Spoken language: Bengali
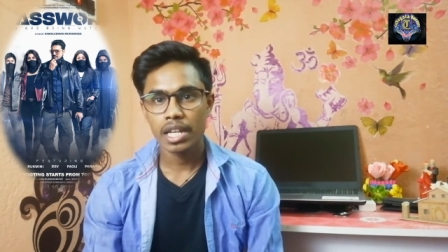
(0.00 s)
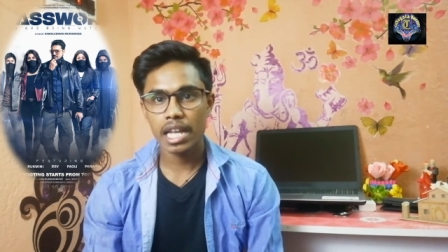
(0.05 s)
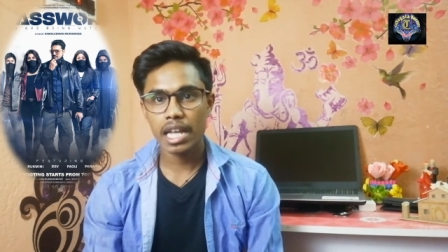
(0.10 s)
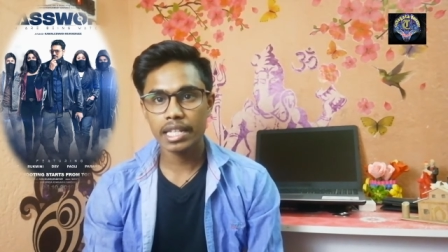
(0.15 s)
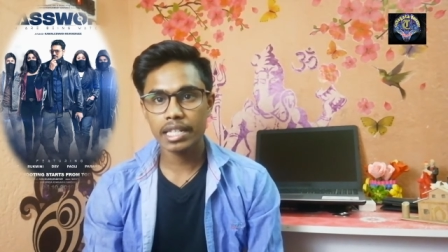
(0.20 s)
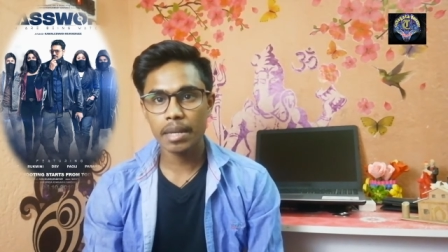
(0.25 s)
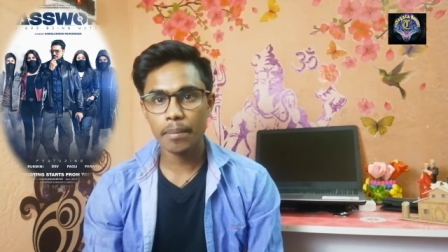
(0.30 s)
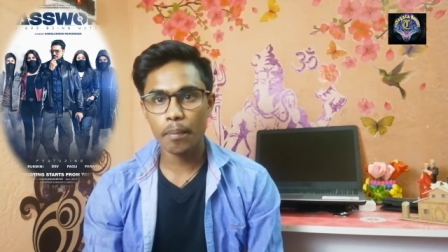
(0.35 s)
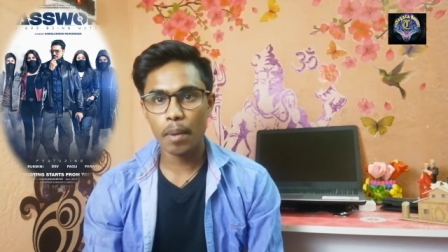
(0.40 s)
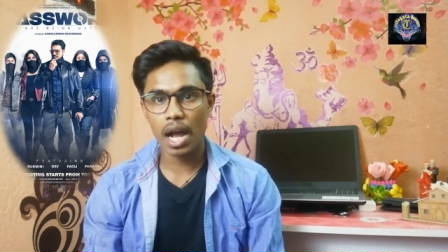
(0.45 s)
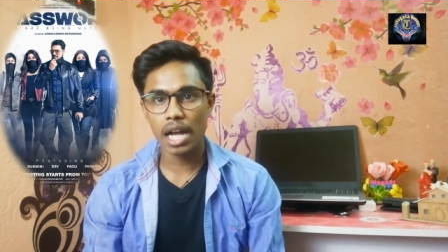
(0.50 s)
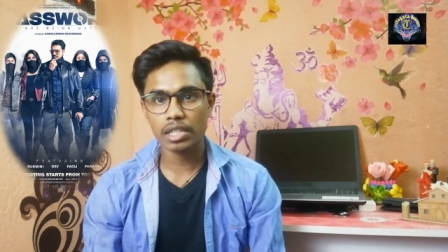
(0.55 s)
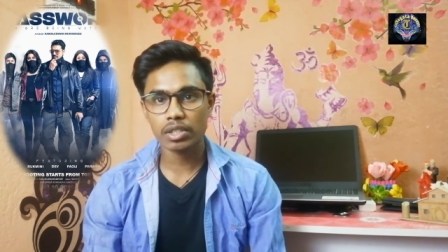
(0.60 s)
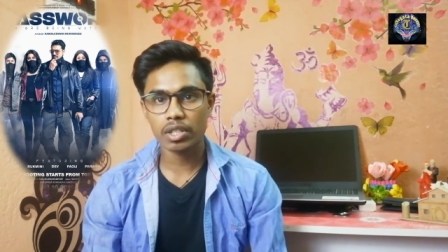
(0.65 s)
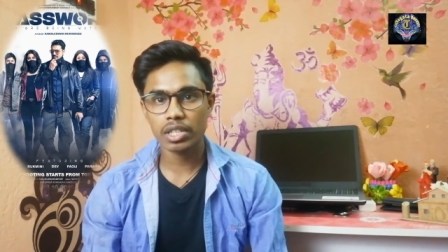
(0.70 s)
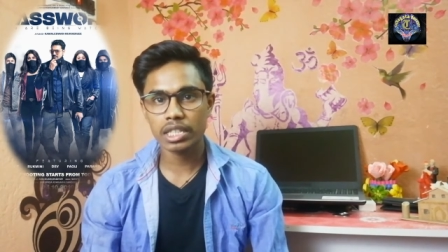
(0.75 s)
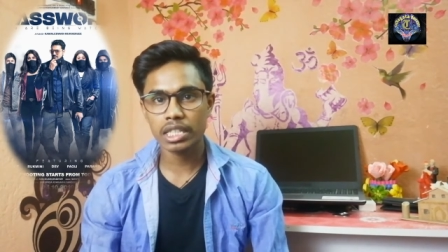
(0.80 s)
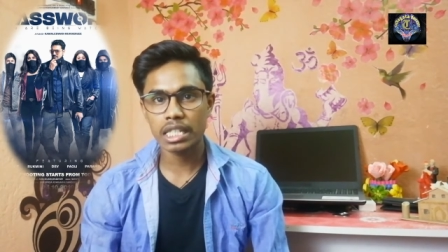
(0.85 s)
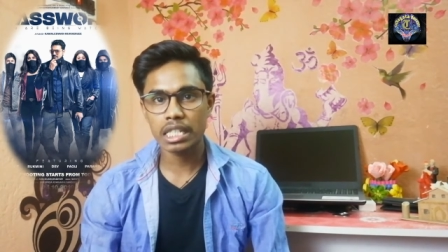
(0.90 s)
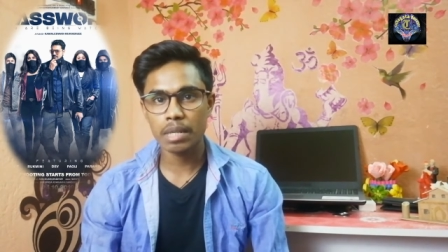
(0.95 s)
এই যে
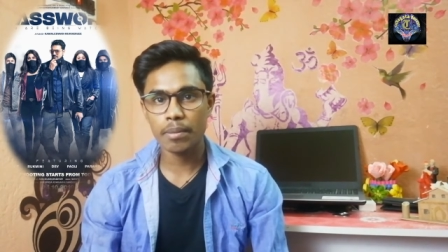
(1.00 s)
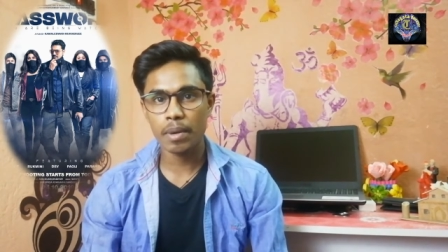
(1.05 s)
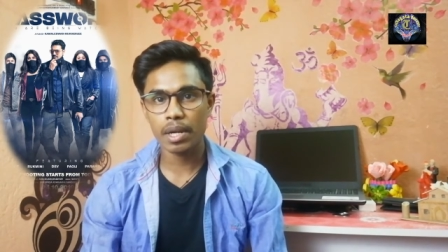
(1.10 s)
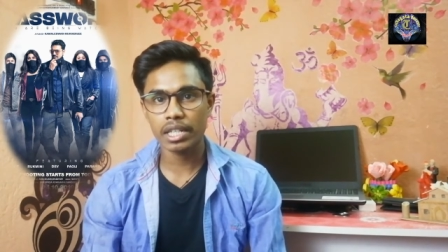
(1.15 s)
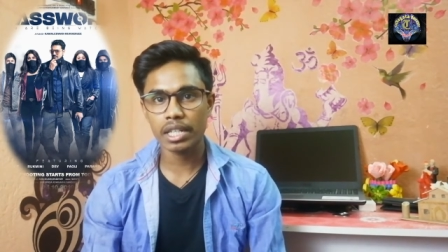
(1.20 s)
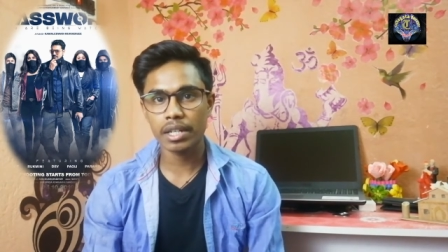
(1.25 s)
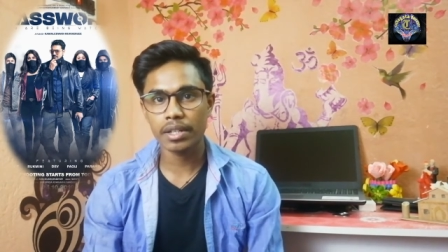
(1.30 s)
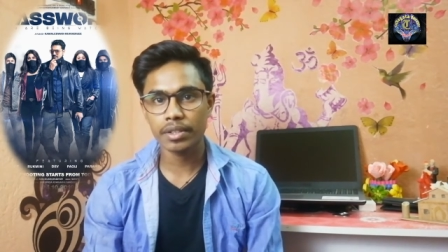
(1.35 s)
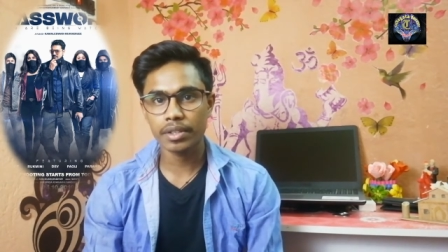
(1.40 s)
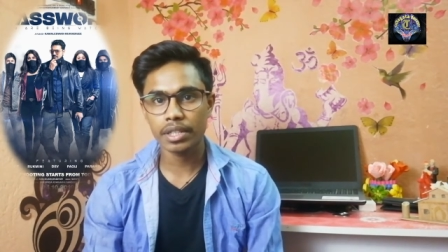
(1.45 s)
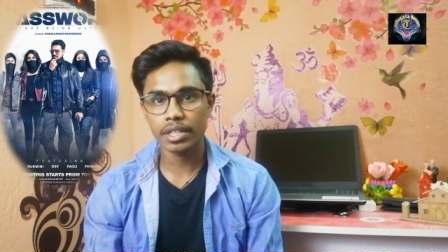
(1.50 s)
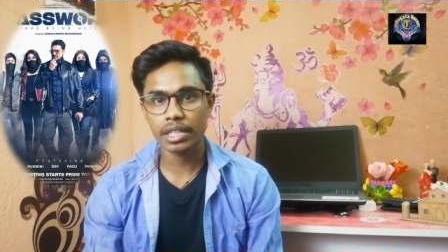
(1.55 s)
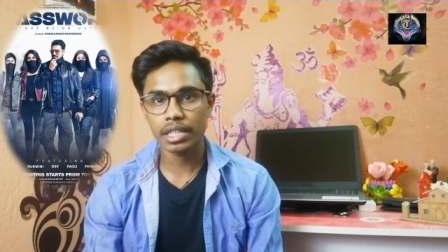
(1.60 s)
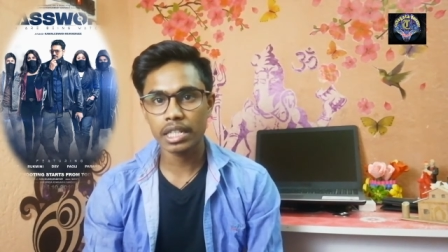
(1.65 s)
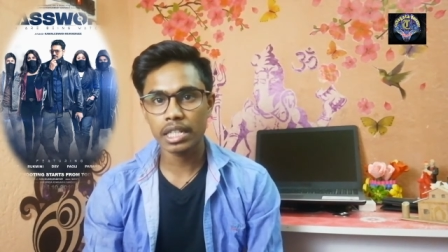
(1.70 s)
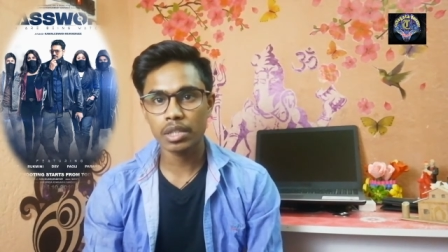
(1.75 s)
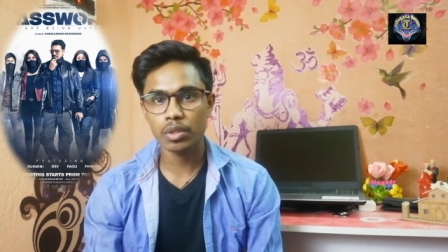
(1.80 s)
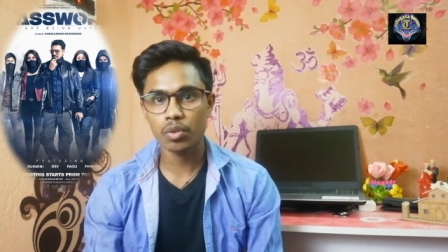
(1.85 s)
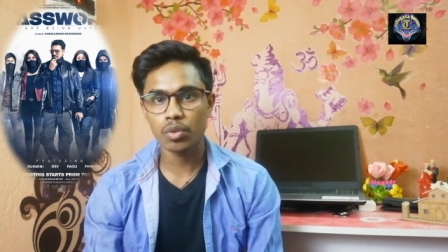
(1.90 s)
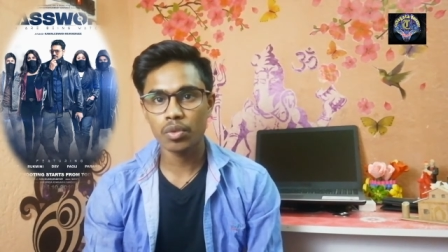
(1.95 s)
পাঁচহাট সিনেমাটার
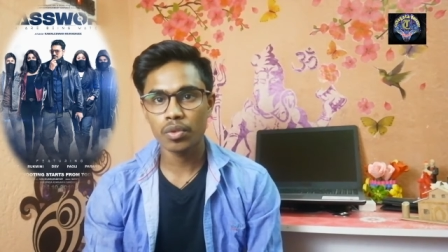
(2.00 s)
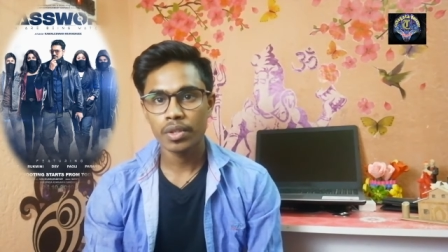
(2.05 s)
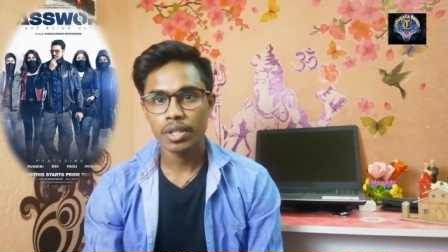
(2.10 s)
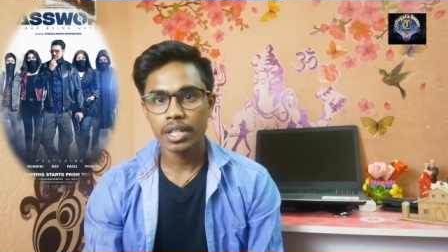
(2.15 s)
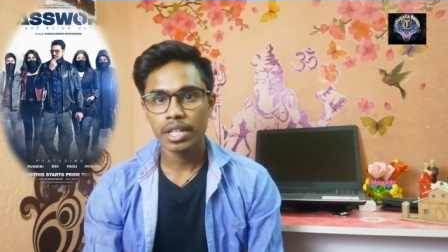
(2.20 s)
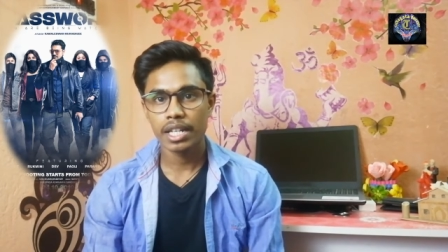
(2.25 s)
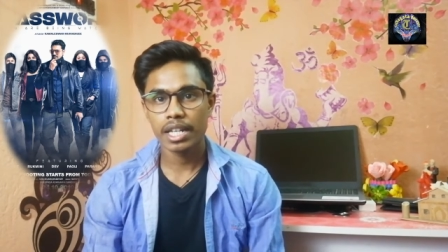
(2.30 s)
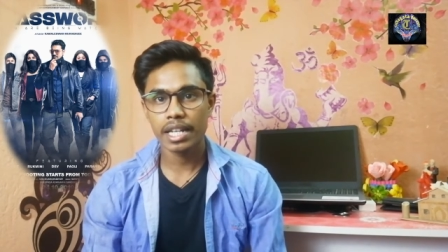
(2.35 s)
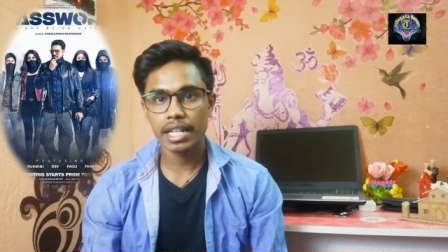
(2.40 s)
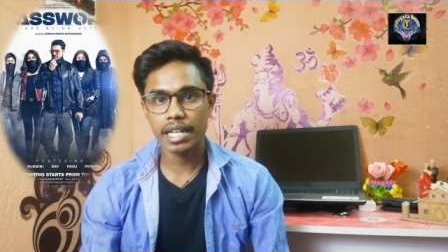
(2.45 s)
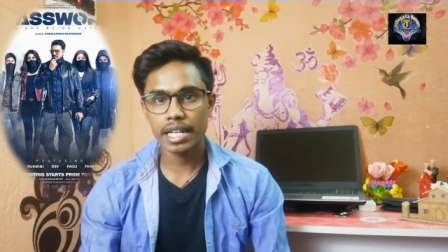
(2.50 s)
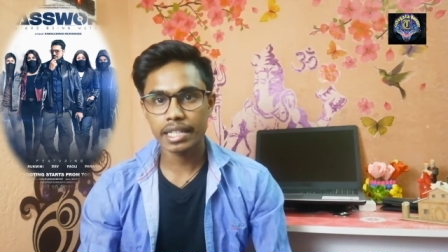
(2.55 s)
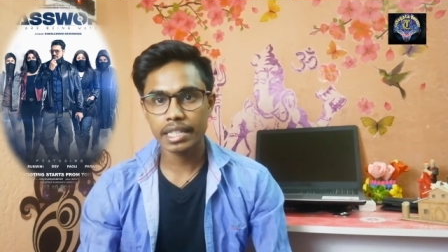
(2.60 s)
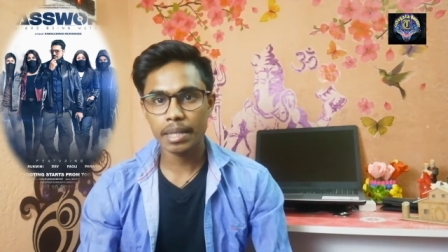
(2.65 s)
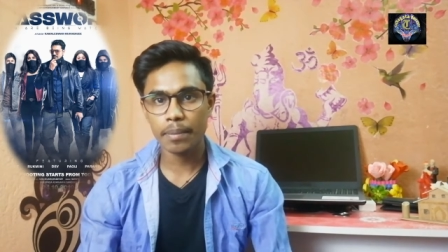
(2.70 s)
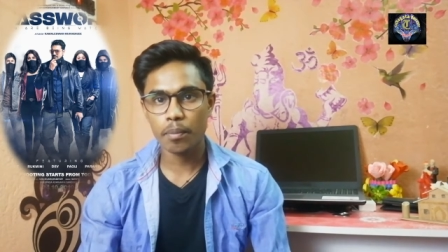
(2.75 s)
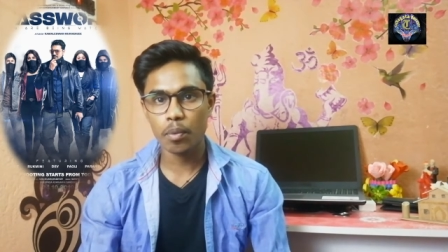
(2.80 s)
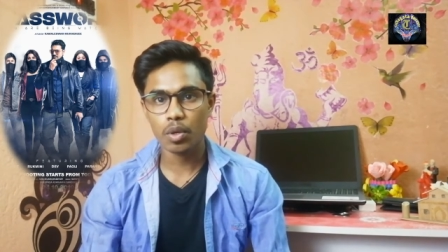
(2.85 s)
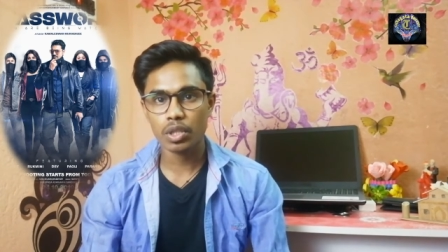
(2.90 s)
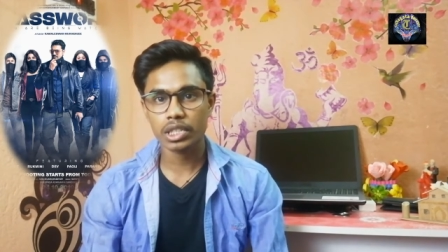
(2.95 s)
কিন্তু
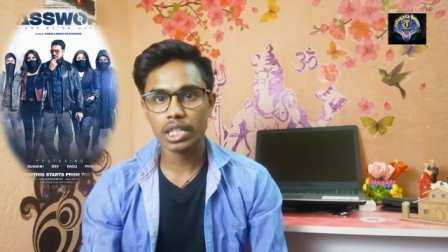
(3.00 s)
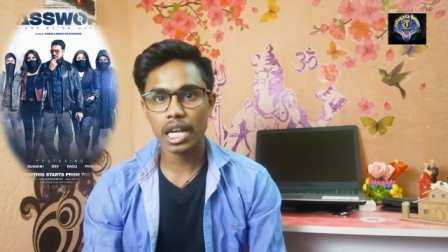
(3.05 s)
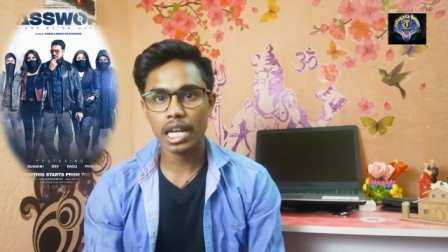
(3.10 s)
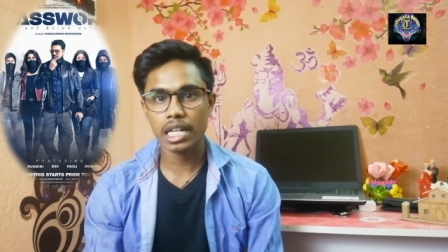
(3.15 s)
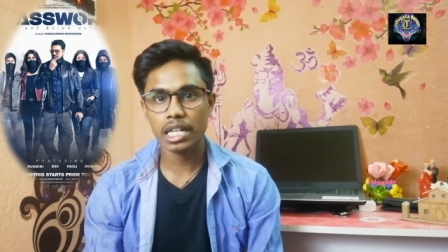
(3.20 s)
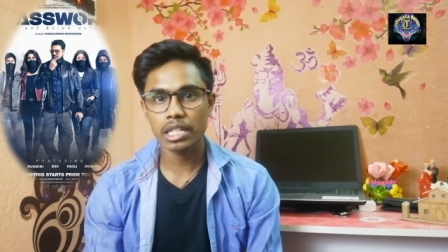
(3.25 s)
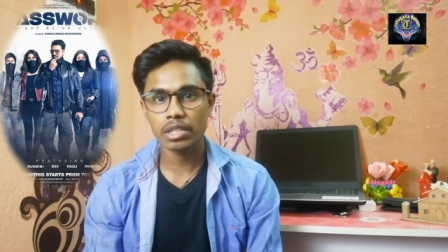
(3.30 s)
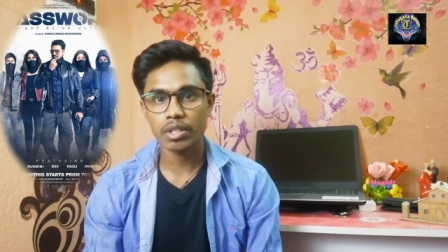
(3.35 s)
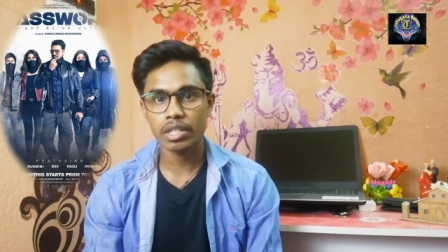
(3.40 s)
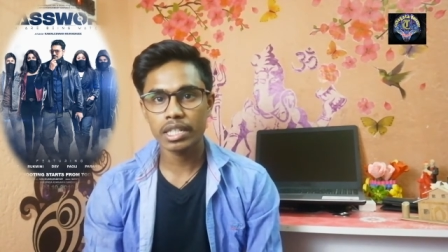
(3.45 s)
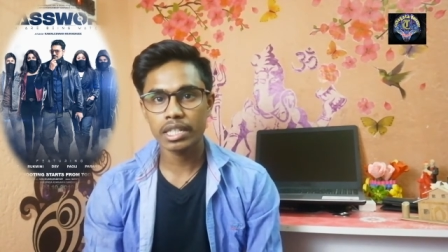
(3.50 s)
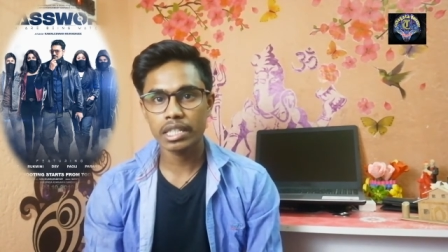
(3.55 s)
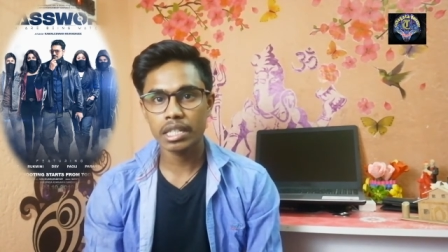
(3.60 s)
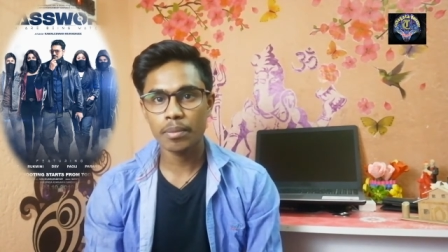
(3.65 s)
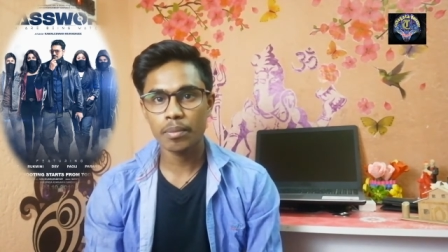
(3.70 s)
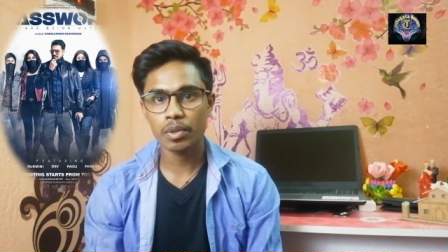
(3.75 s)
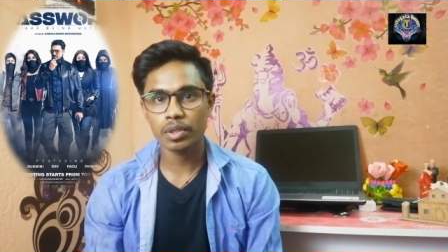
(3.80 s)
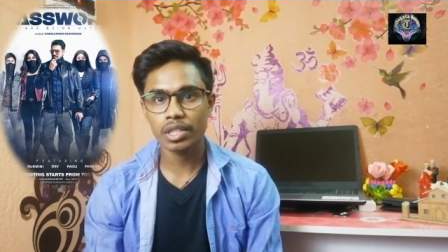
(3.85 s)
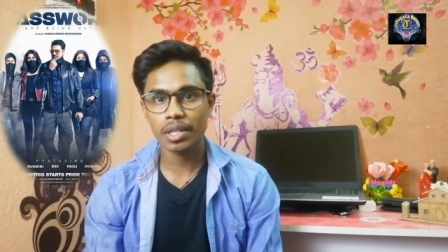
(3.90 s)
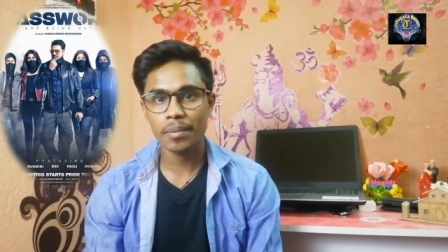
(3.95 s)
একটি পোস্টারে কিন্তু
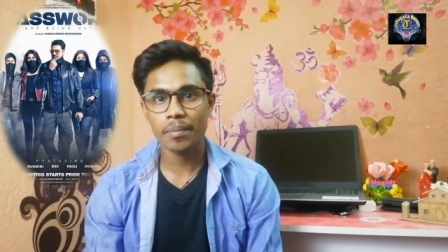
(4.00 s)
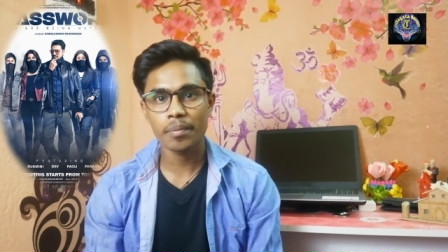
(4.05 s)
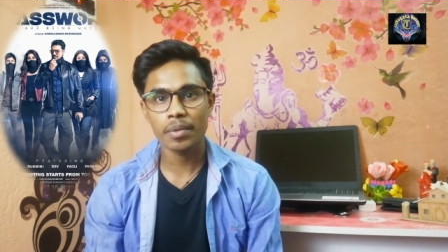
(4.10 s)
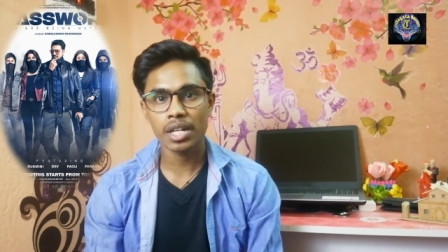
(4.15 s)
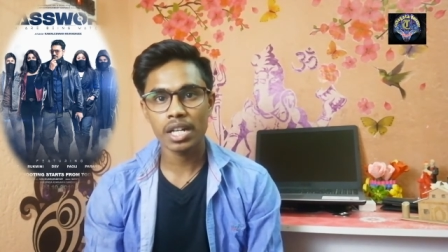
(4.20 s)
রীতিমধ্যে